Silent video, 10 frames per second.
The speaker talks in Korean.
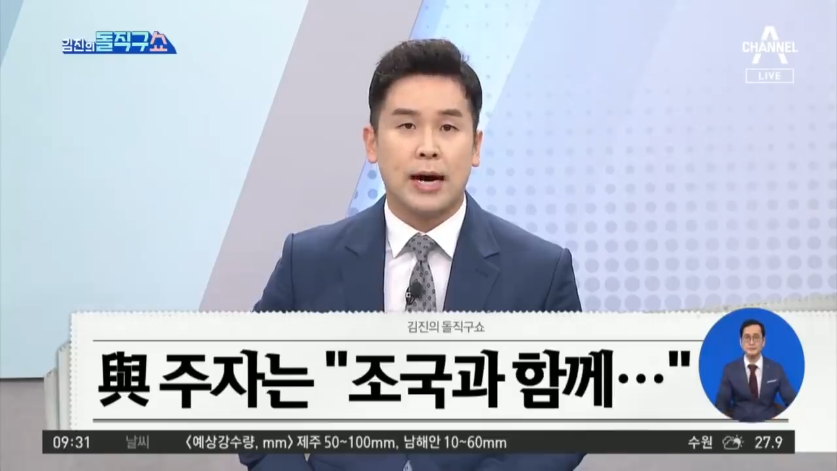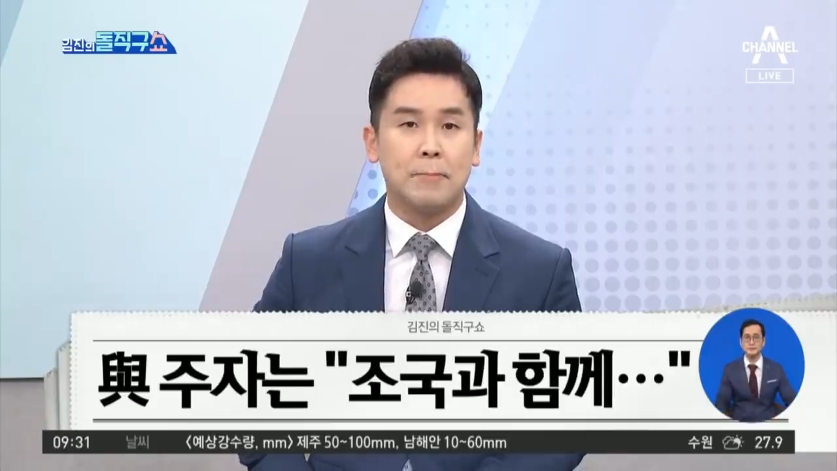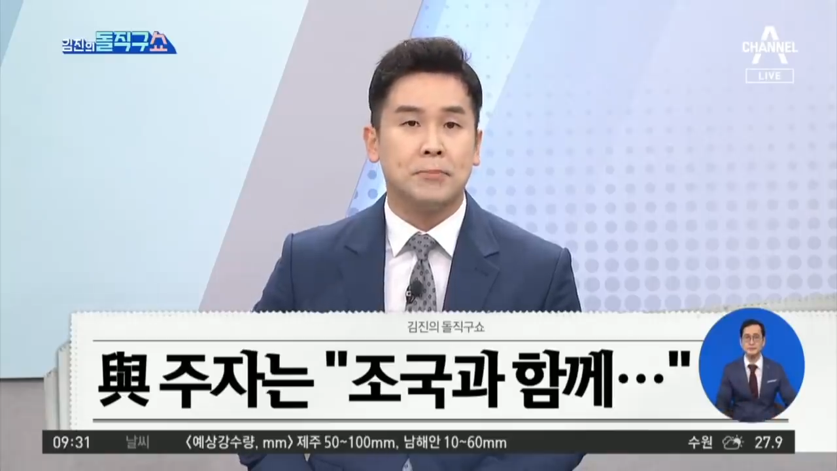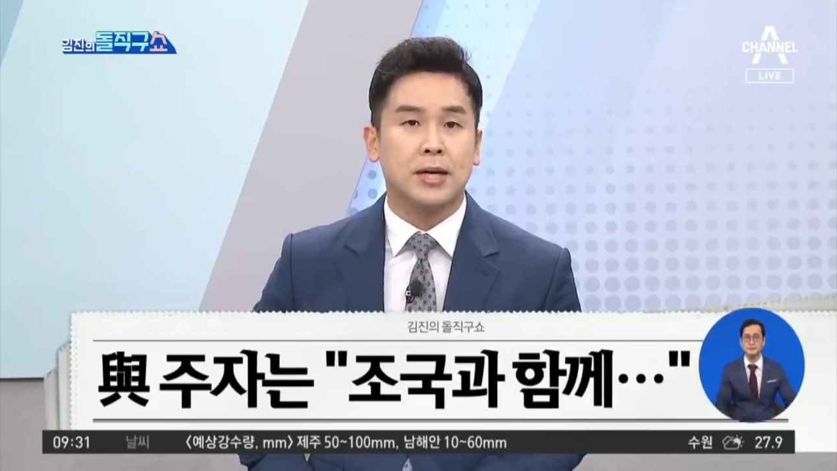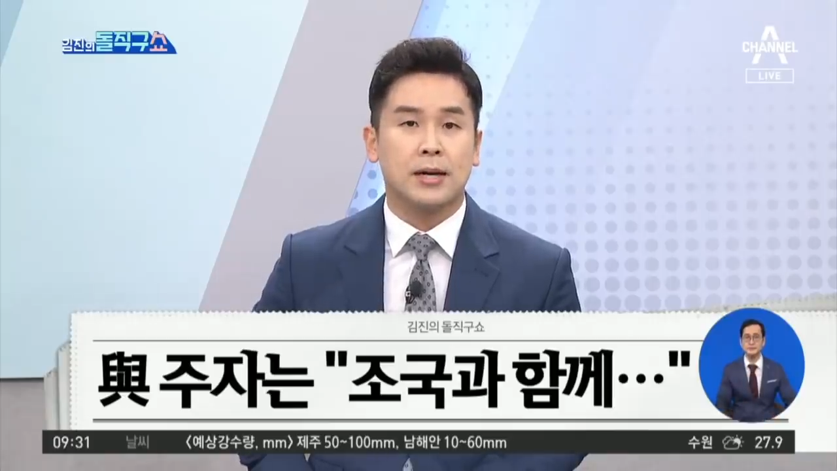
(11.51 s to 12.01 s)

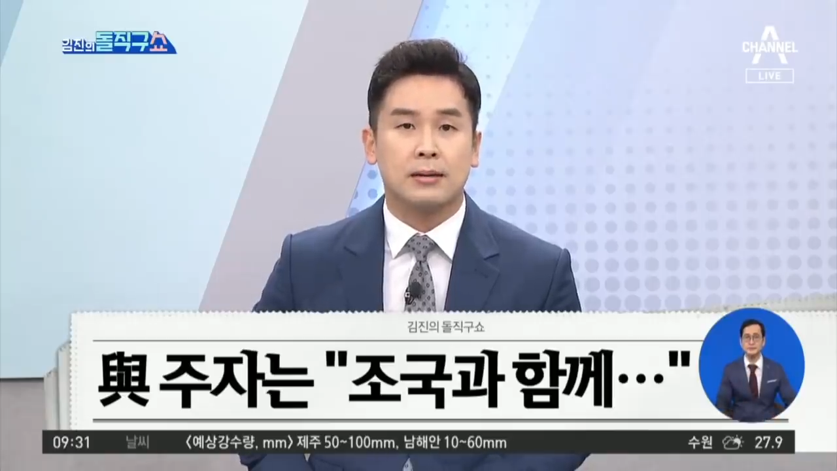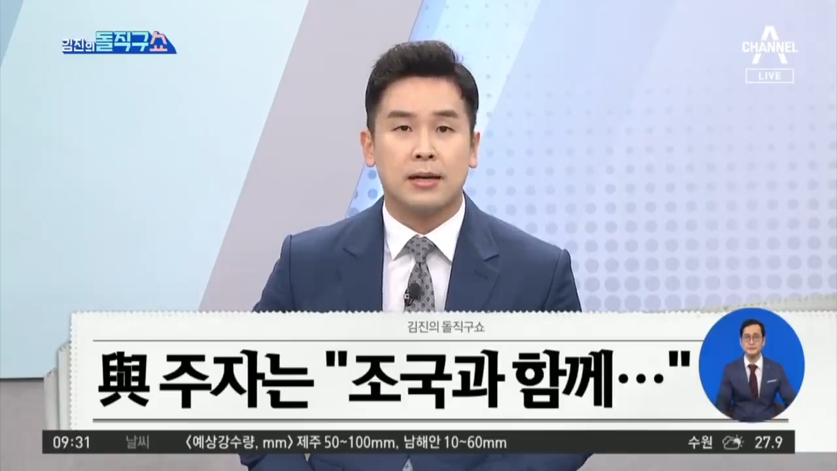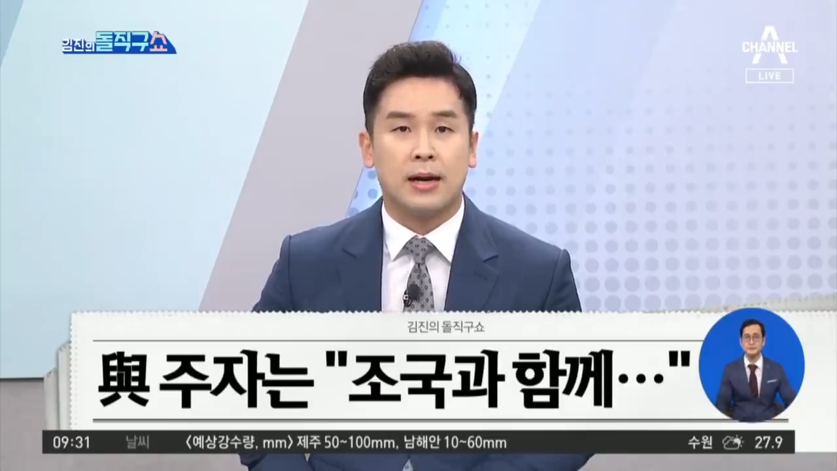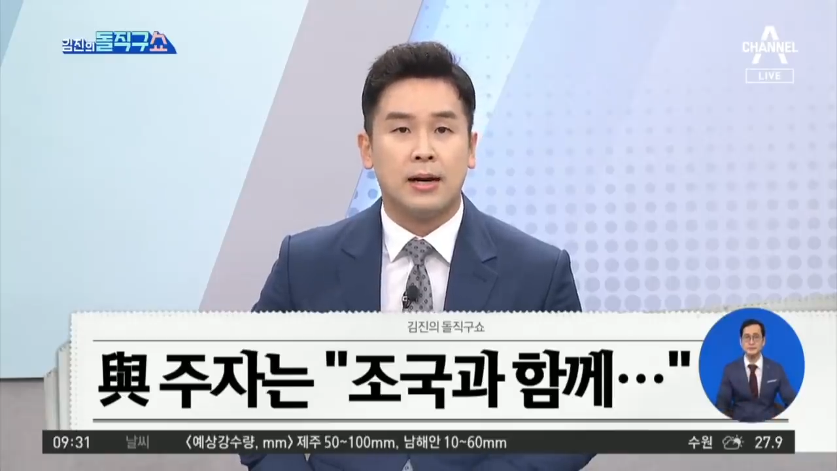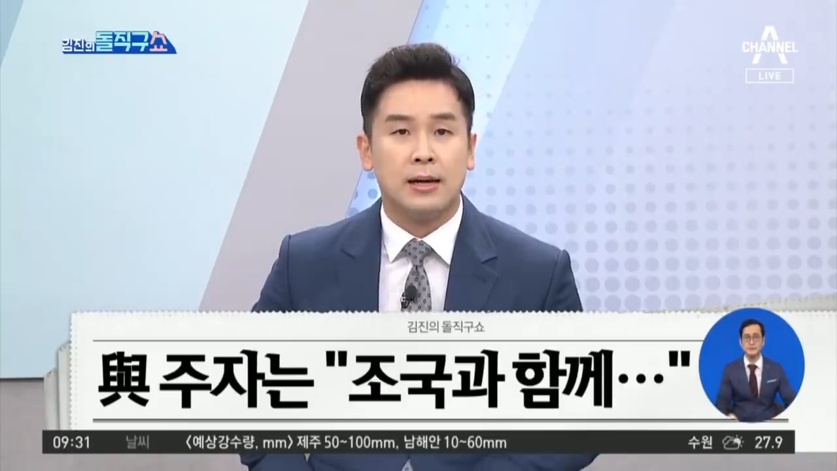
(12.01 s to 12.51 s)
함께
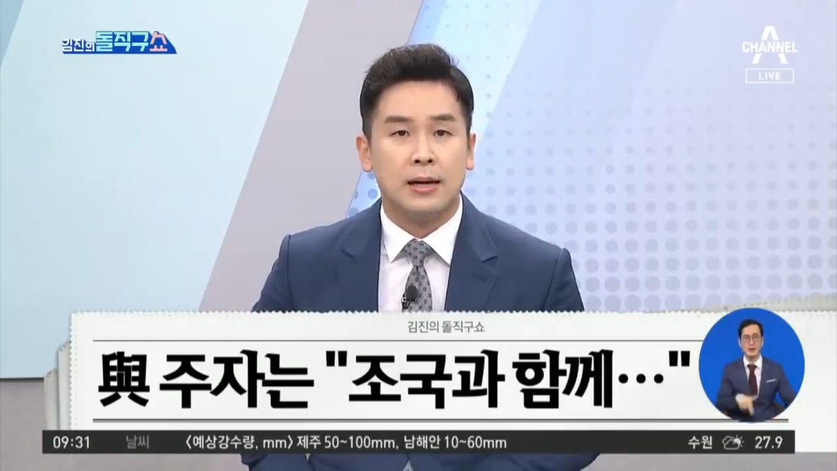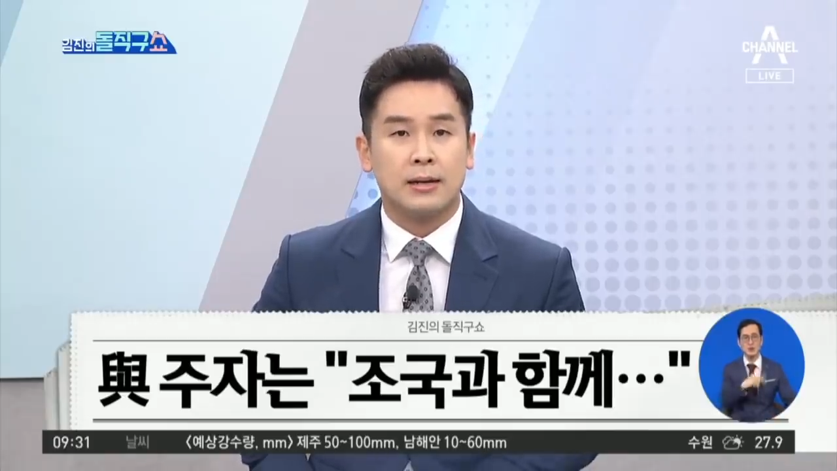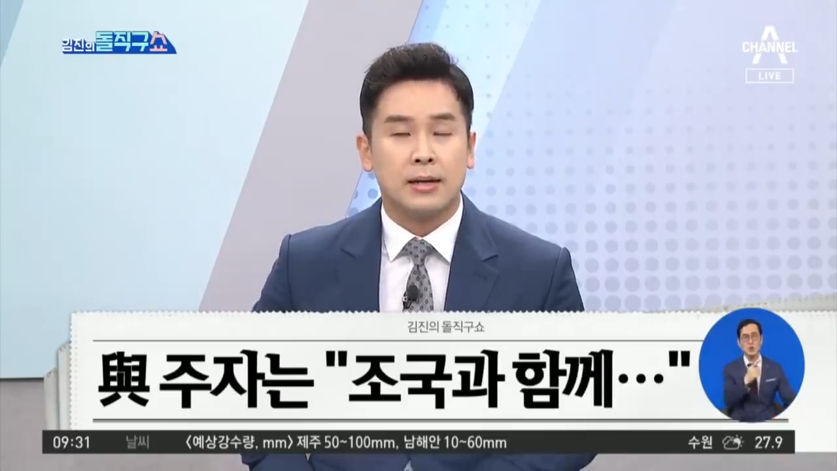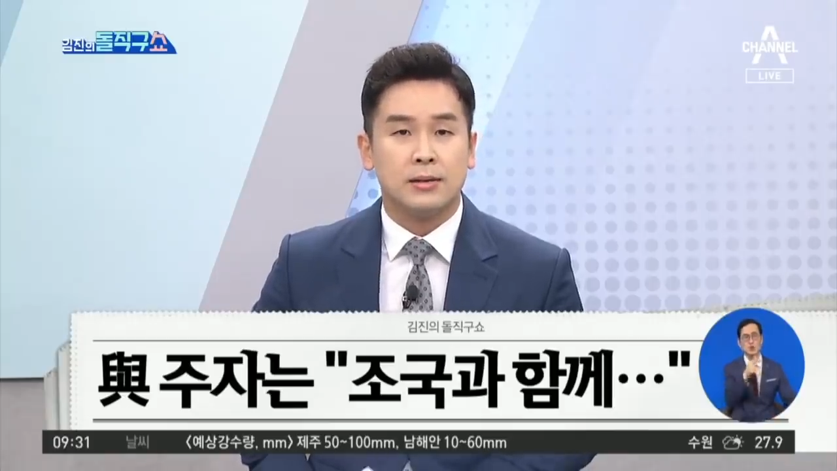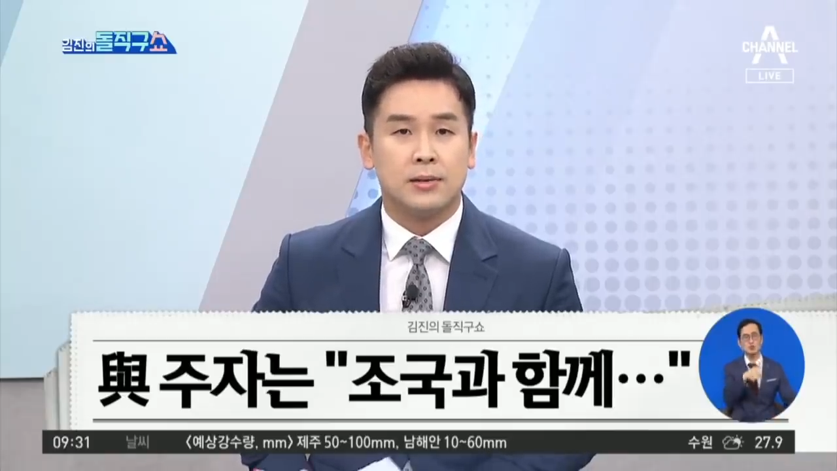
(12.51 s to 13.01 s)

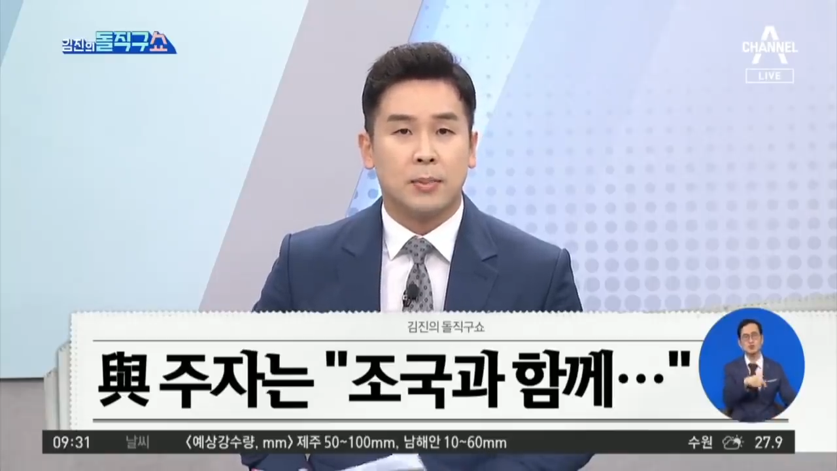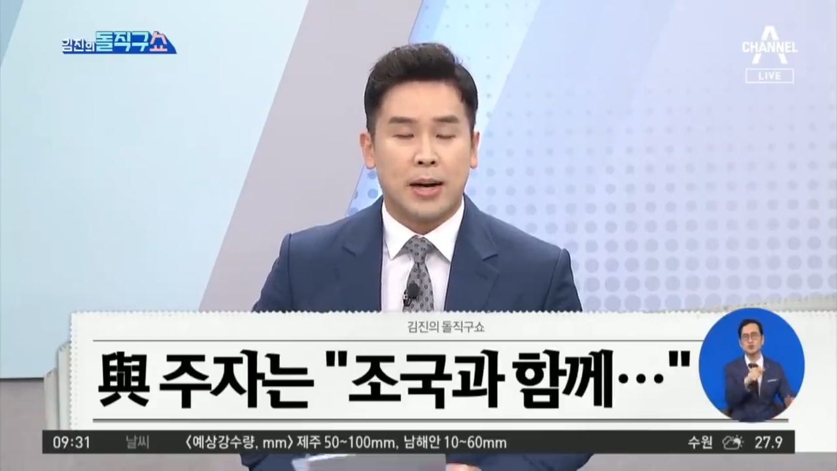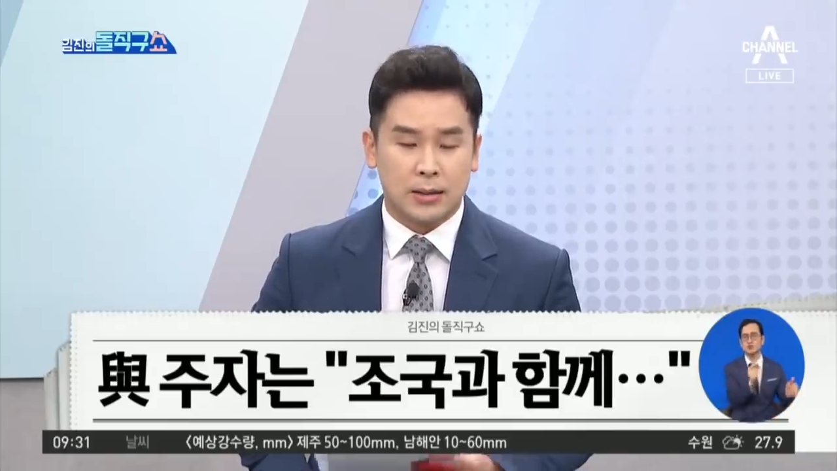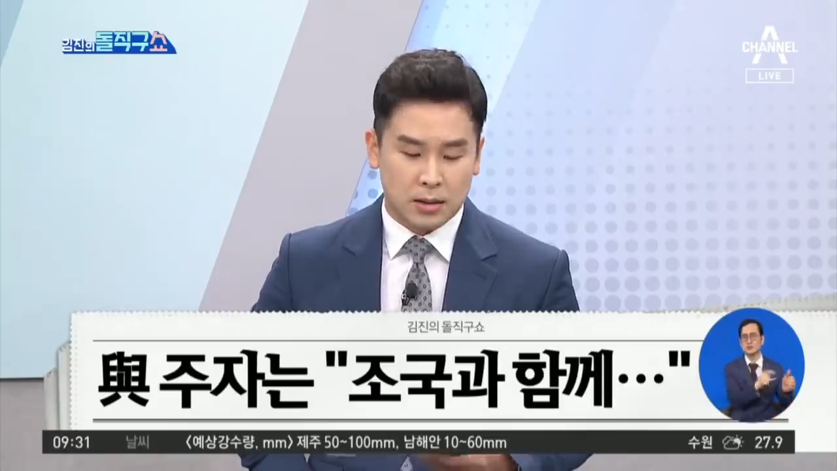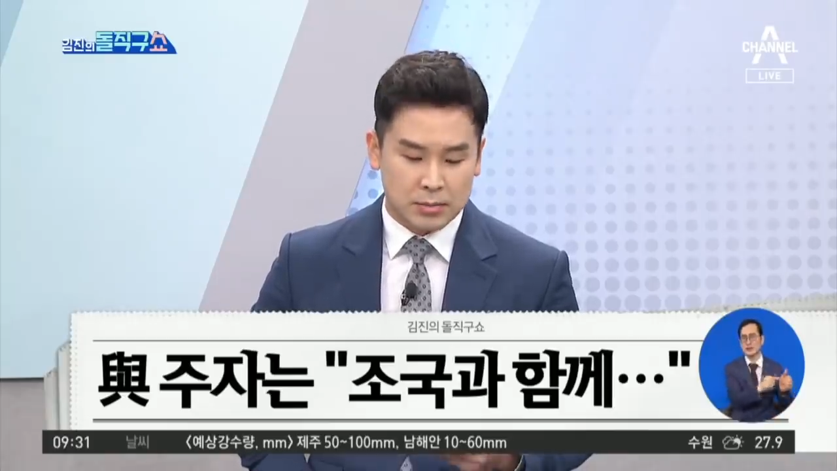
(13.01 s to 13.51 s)
하겠다라는 식의
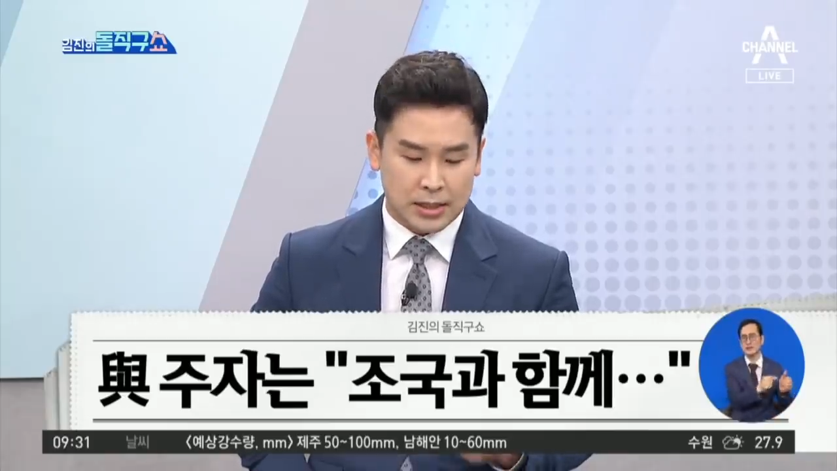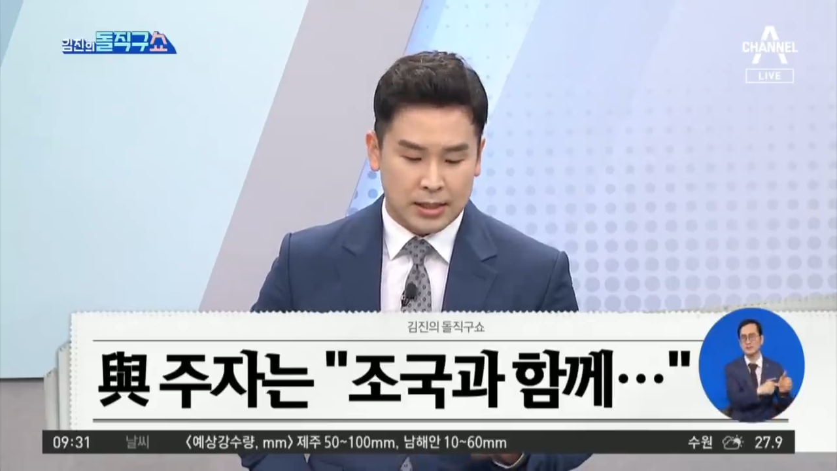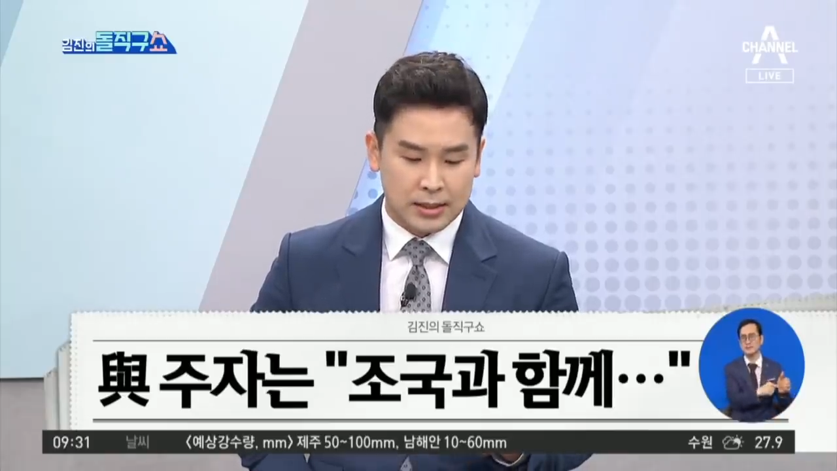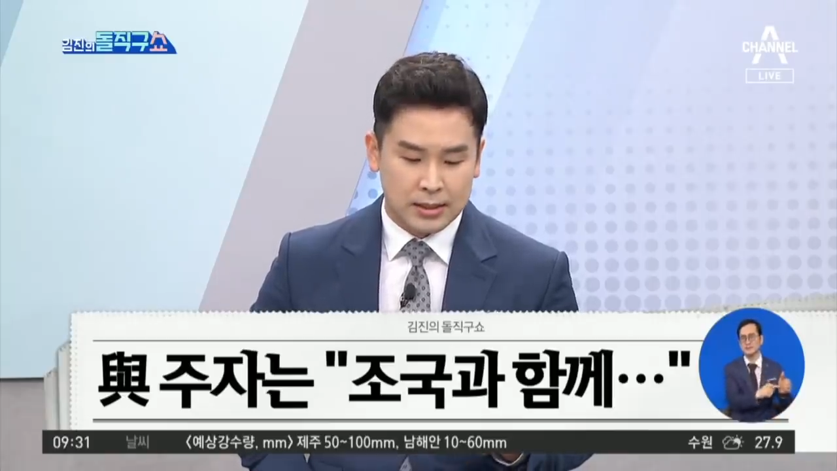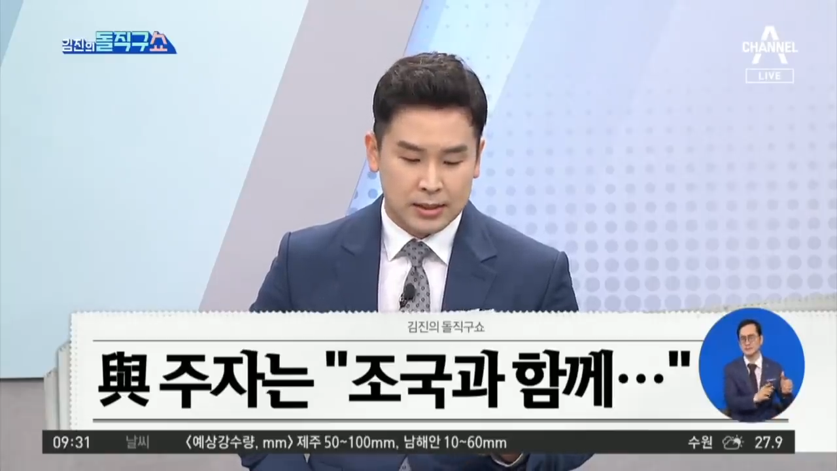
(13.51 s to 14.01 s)
반응입니다.